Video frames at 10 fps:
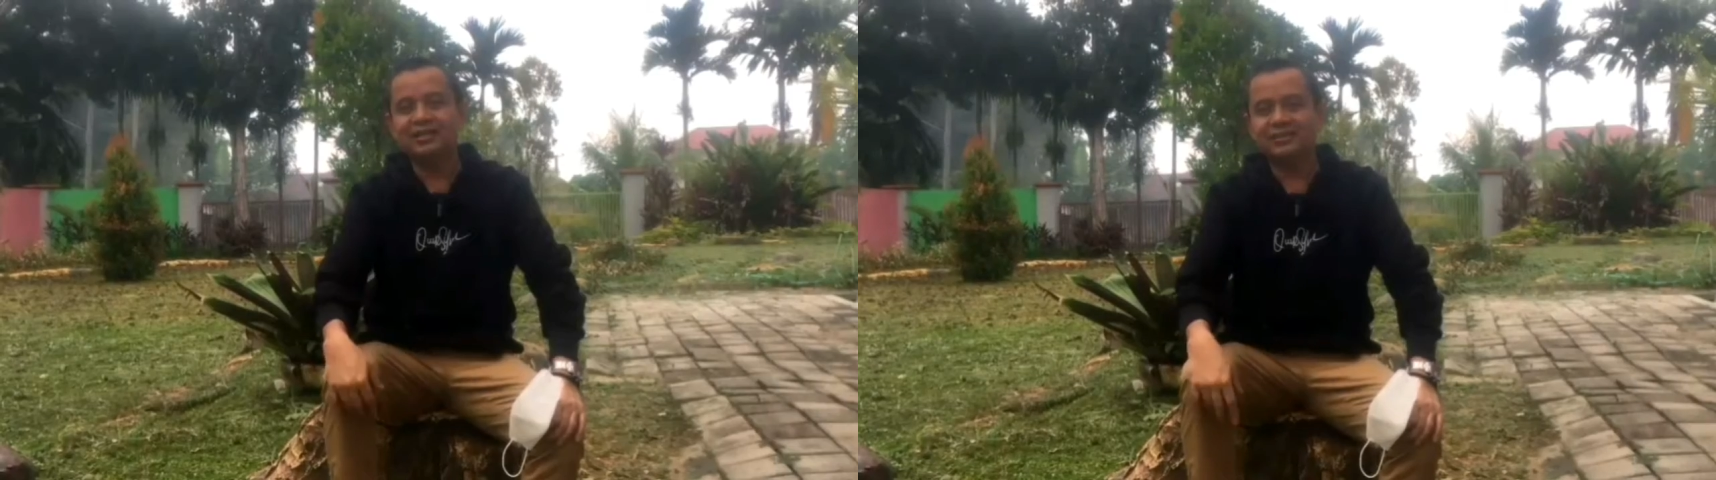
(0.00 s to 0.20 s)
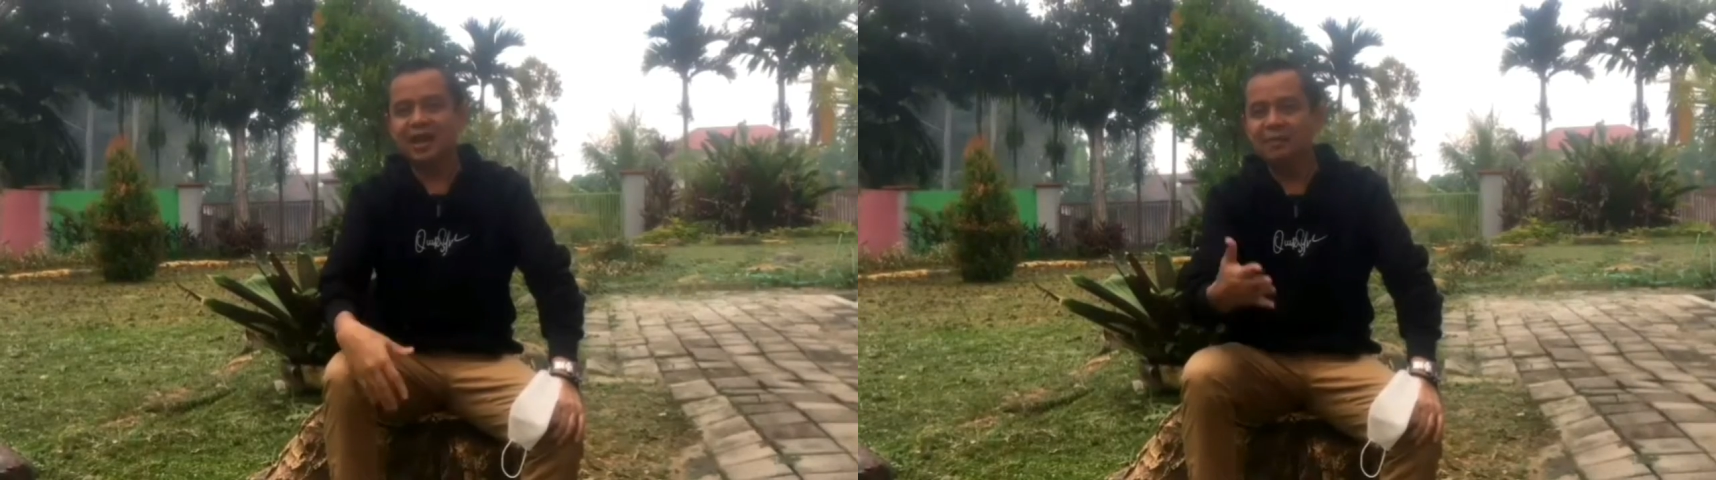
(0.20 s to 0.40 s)

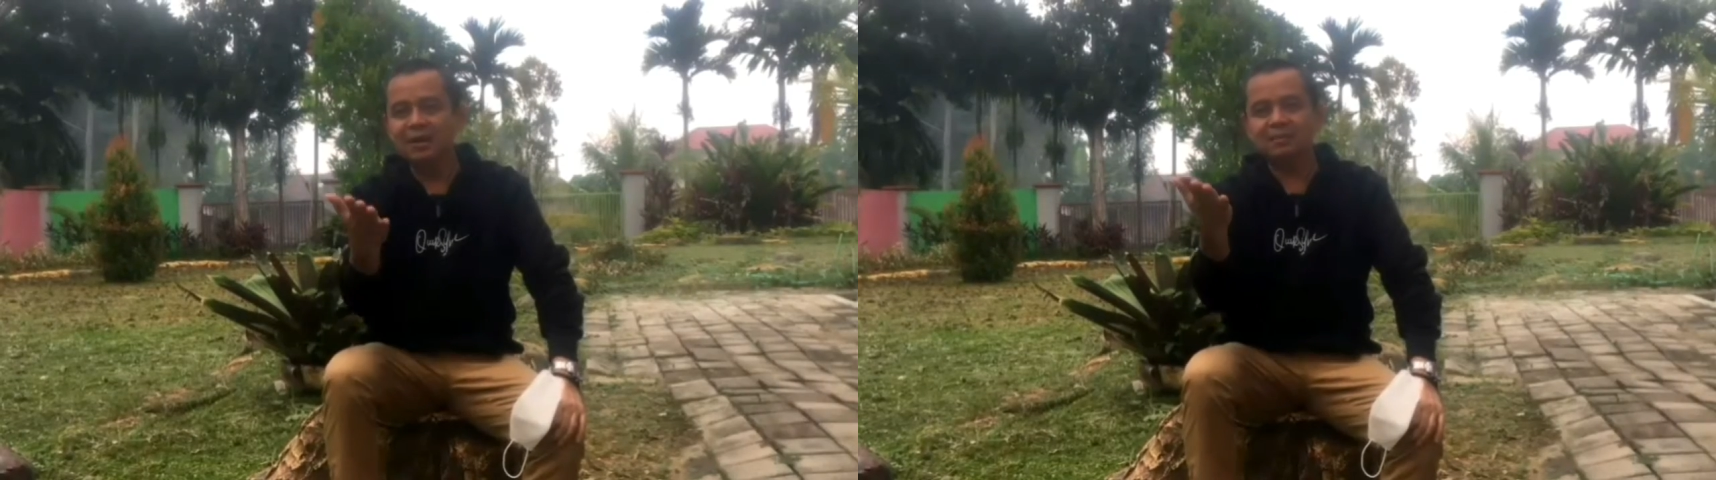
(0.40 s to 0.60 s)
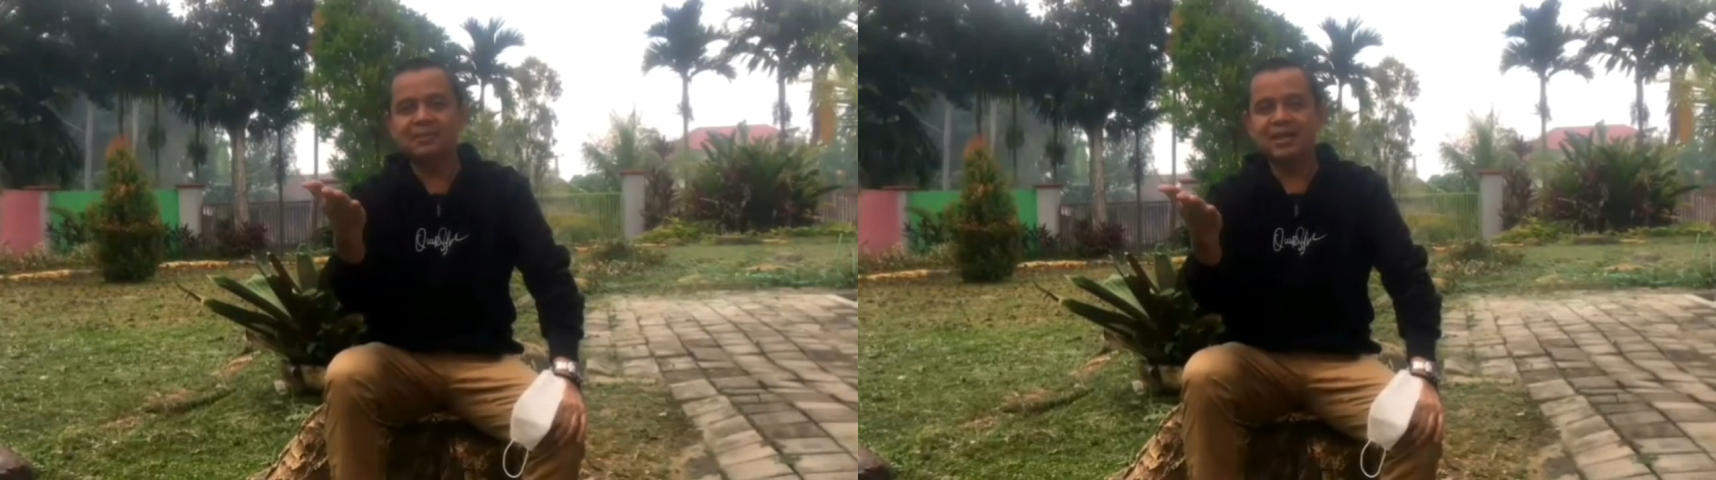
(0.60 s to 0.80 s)

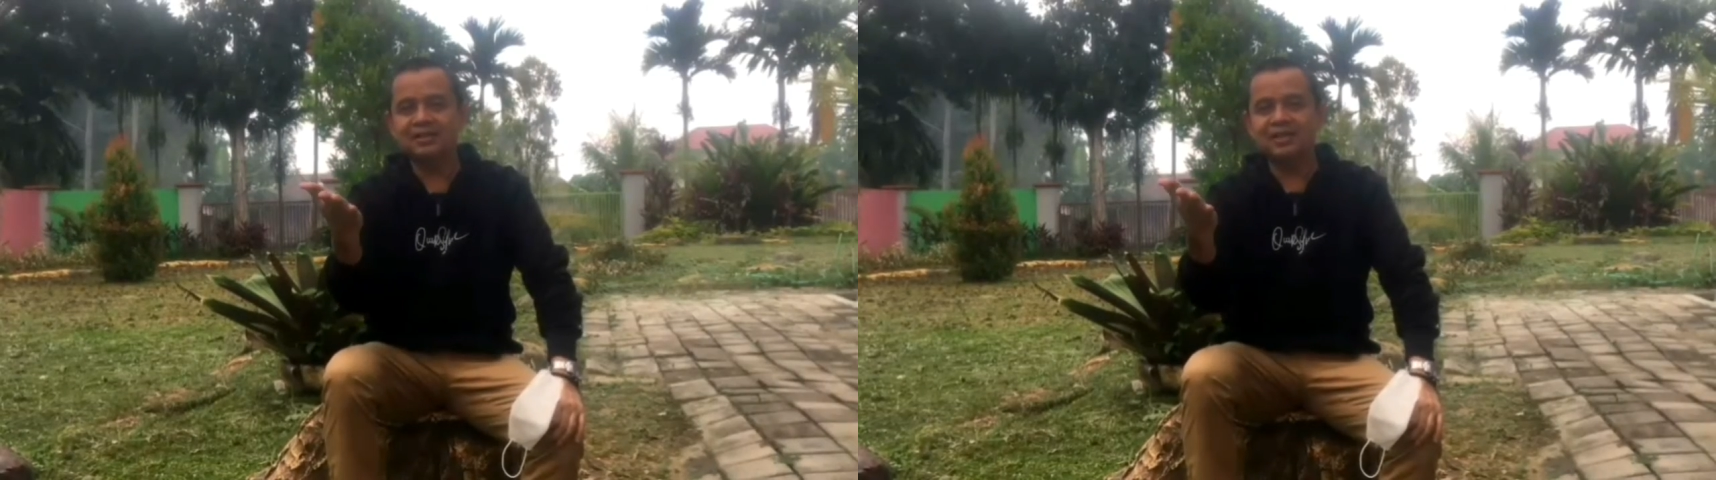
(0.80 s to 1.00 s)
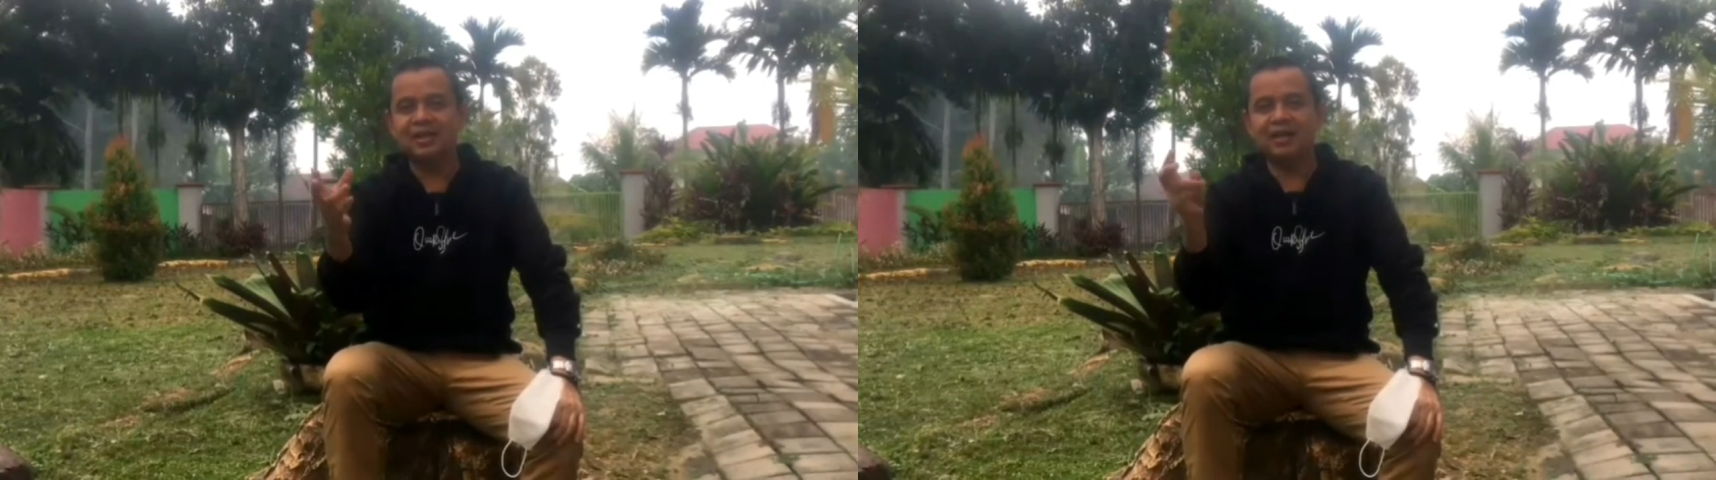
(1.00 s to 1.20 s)
Selamat
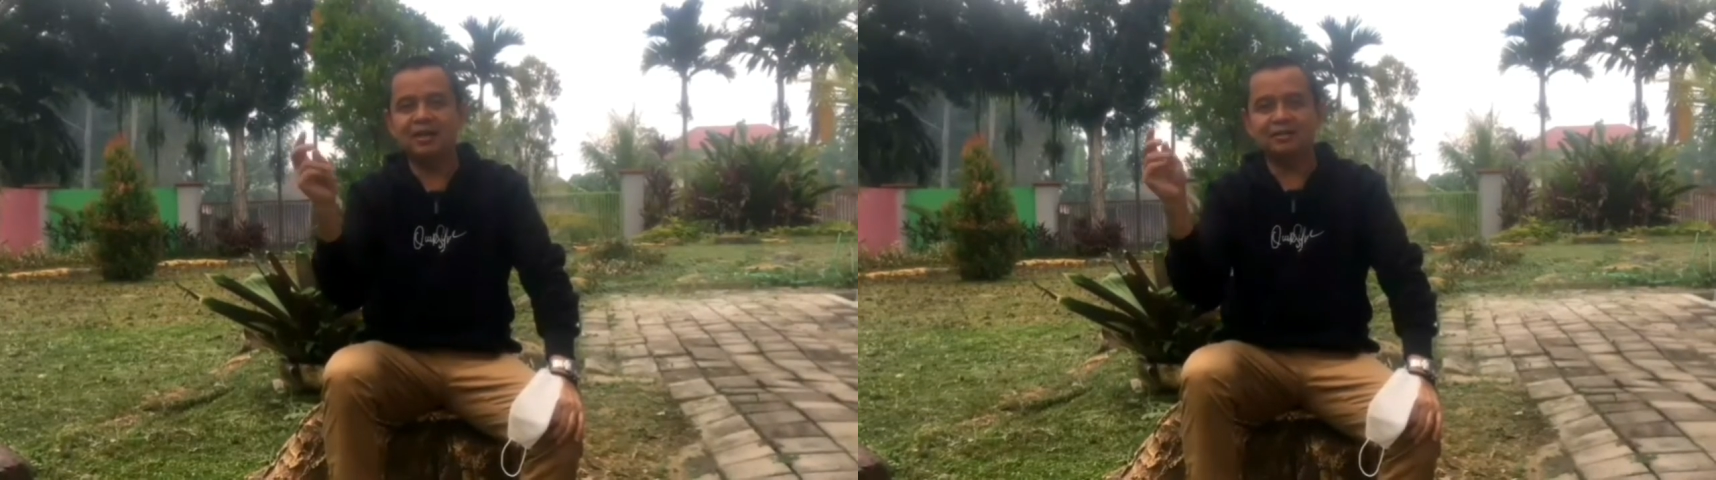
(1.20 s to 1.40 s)
menyaksikan.